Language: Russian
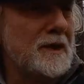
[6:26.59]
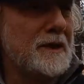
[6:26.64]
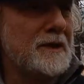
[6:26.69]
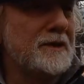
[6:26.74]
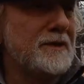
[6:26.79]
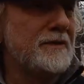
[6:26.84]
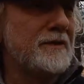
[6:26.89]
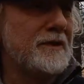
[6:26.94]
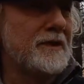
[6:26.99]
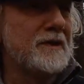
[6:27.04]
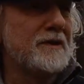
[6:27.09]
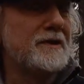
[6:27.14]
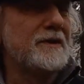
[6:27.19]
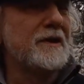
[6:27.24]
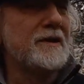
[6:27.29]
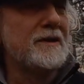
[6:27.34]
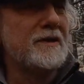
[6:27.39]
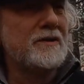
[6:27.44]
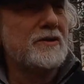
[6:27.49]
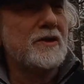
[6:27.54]

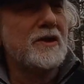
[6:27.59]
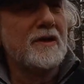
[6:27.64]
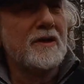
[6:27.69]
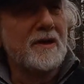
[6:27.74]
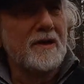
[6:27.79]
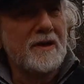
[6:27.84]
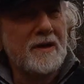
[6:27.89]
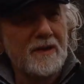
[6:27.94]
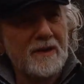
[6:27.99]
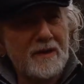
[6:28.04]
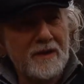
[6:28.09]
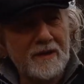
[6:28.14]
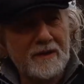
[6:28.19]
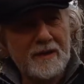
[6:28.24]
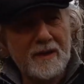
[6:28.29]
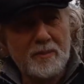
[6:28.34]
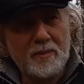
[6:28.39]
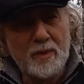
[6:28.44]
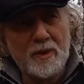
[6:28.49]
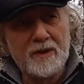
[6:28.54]
Сатвистана чакра,
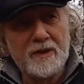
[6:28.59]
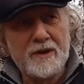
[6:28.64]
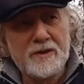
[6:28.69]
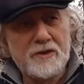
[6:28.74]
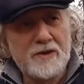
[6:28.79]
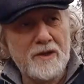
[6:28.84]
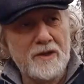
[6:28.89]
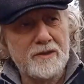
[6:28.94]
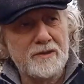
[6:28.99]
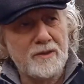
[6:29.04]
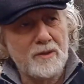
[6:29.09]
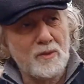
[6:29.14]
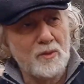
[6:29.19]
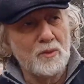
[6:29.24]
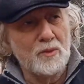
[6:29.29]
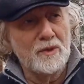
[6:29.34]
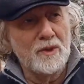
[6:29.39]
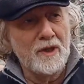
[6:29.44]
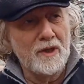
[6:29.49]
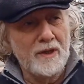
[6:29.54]
когда поглощается
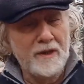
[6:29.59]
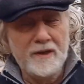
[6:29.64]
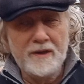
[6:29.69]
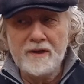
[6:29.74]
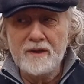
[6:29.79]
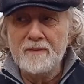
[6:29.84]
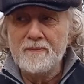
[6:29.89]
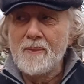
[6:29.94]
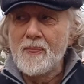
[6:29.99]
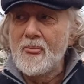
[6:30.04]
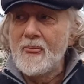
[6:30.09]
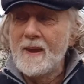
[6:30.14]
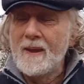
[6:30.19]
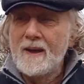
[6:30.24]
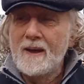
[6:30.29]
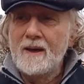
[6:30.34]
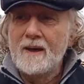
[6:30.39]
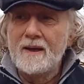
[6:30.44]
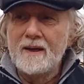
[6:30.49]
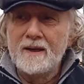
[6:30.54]
кундалини,
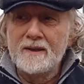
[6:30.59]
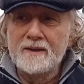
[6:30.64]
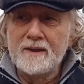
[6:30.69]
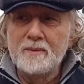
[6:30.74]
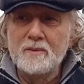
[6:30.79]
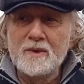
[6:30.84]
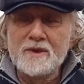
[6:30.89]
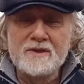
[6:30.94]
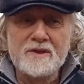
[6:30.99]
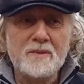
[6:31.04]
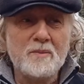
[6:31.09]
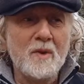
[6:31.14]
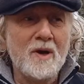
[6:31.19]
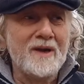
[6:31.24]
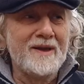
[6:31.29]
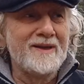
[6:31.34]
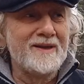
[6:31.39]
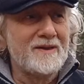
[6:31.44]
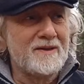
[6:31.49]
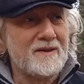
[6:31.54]
она
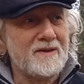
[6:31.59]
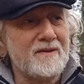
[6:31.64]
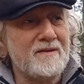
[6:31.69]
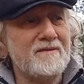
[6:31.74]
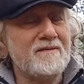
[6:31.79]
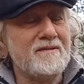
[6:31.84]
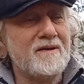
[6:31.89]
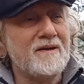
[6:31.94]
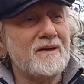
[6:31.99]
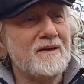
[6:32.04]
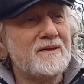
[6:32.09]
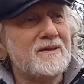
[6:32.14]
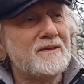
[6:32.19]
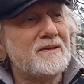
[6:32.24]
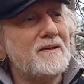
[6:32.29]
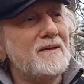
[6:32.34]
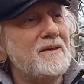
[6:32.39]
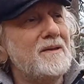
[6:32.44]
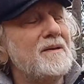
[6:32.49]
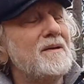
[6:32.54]
максимально
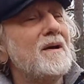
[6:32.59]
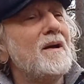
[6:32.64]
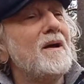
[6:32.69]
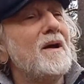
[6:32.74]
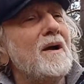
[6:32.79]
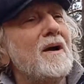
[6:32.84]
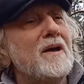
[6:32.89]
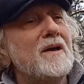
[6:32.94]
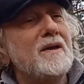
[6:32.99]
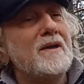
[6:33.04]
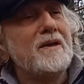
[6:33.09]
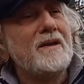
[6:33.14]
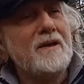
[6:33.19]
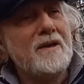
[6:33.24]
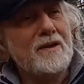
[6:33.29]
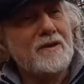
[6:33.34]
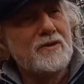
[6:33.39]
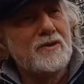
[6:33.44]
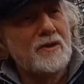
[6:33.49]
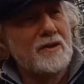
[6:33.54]
открывается,
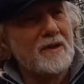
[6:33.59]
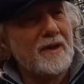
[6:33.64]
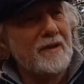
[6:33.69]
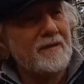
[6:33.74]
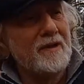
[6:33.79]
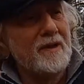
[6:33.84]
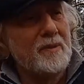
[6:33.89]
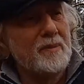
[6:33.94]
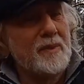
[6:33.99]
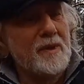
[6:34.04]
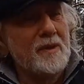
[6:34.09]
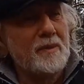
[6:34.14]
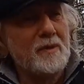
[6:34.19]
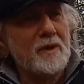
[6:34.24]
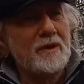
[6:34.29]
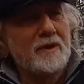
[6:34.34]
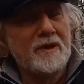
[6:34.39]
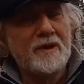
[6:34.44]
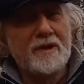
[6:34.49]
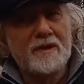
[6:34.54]
и человек
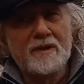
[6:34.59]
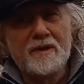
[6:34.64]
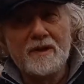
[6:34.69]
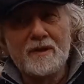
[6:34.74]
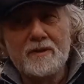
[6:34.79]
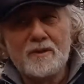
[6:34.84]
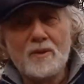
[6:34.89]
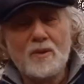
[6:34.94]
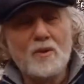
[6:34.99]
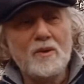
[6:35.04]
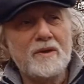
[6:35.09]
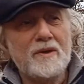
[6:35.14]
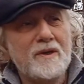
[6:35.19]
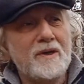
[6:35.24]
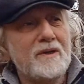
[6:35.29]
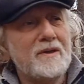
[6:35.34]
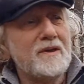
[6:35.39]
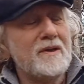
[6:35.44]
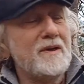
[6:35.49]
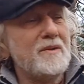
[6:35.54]
приобретает контроль
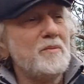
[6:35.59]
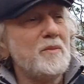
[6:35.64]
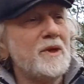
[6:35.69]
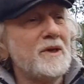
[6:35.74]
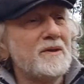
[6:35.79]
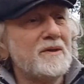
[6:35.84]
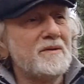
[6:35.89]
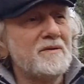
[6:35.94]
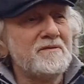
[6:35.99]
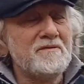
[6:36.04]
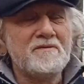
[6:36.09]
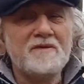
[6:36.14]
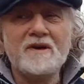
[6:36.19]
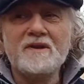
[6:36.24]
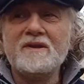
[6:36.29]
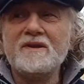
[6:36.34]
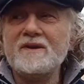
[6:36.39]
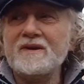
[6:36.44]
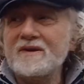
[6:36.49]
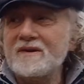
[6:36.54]
над элементом
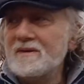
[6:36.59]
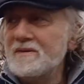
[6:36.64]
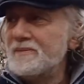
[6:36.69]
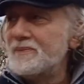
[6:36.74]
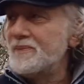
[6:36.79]
воды.